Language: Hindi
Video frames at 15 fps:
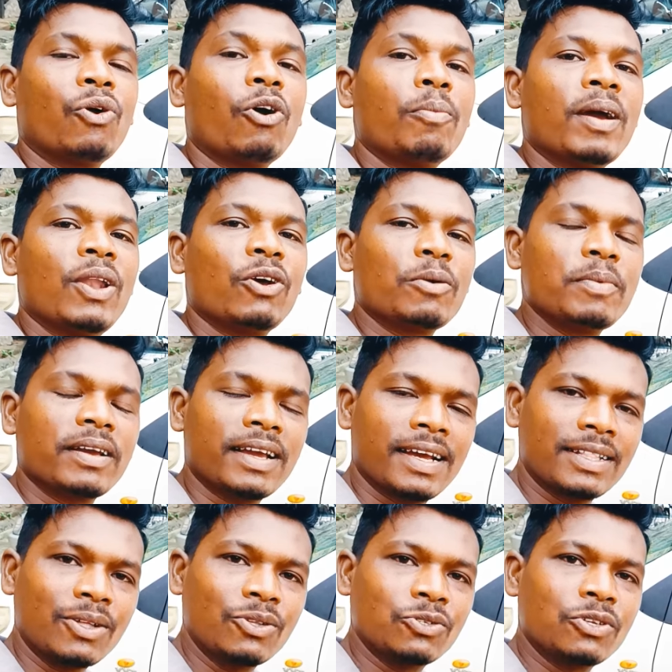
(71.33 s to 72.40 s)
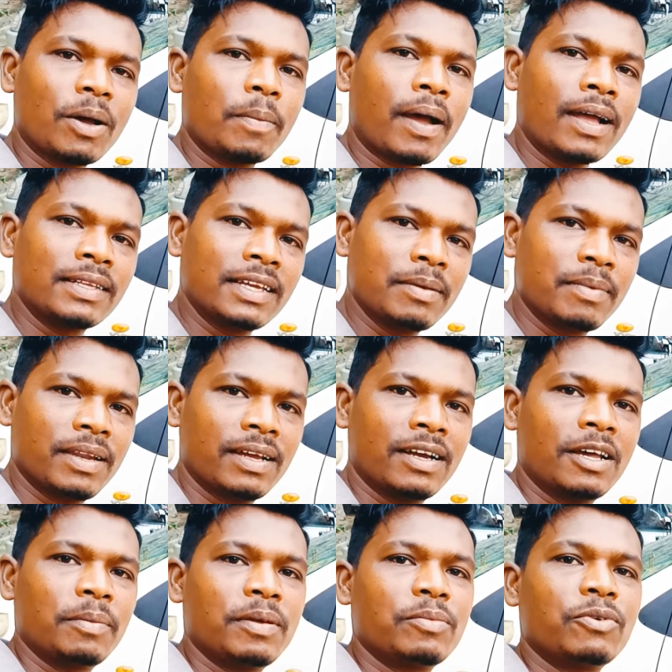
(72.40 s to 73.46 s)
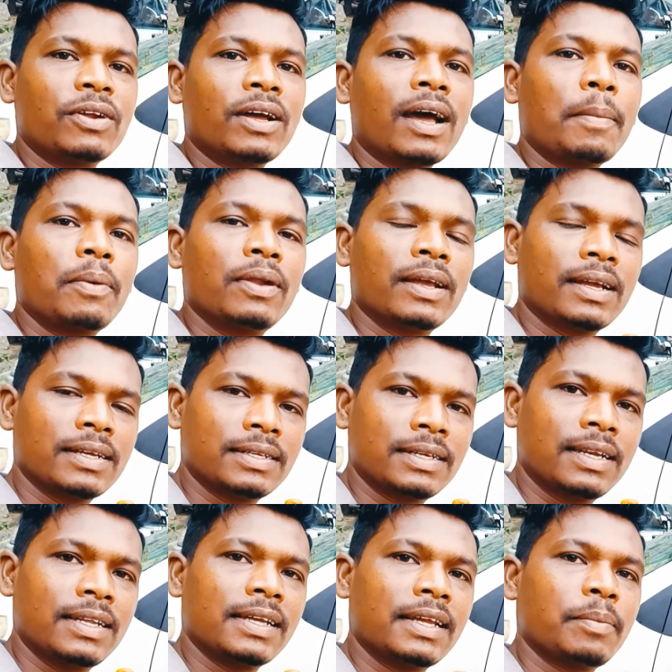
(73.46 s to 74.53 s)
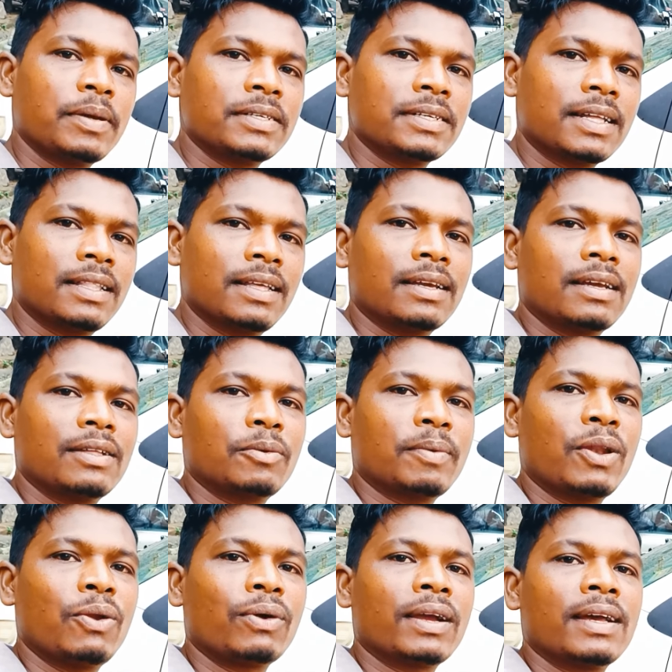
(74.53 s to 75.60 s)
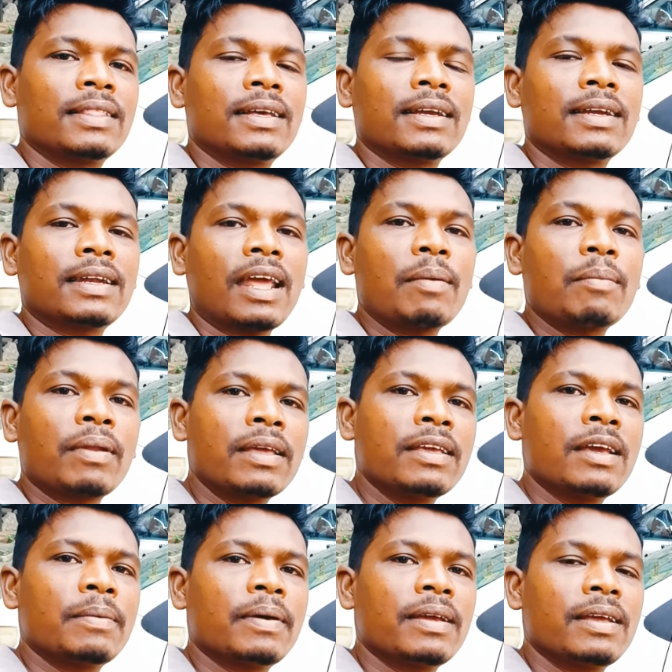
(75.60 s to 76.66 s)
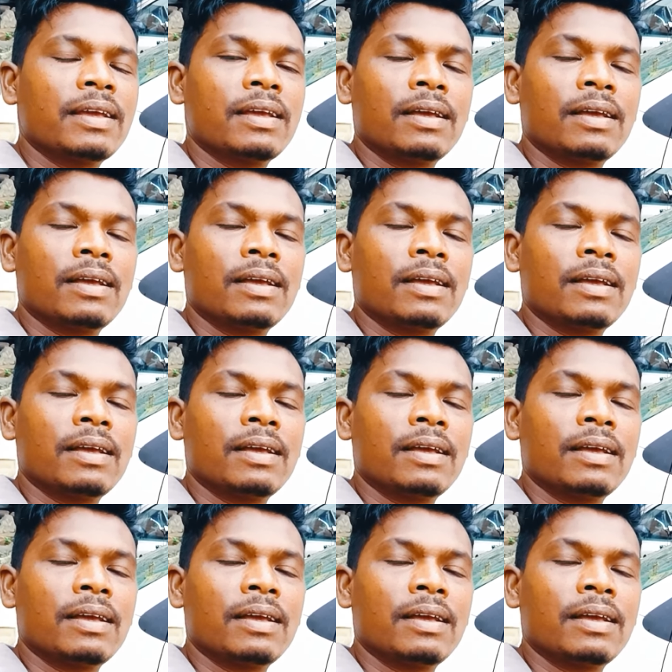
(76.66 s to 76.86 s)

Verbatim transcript: तो भाई लोग को मैं कहता हूँ दोस्तों आप आ जाइए मेरे घर फिर मुर्गा आप लेके चले जाइए पैसा दे तो भाई लोग कहते हैं कि टाइम नहीं है भाई